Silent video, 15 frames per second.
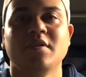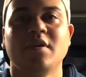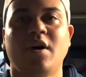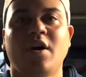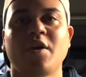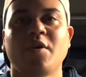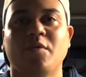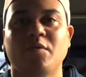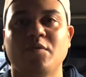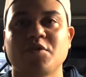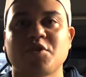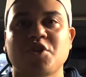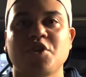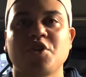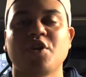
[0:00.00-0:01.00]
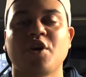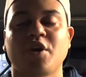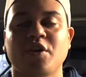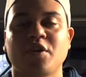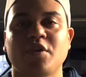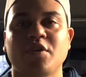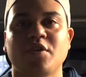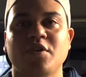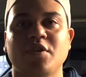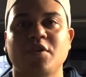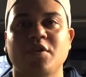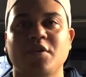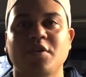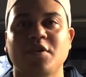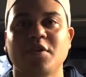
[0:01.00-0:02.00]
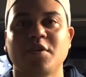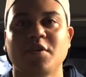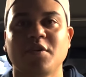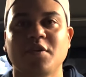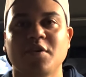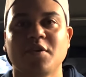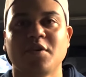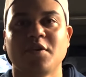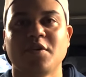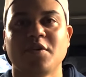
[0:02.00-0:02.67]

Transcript: あれよ知り合い何州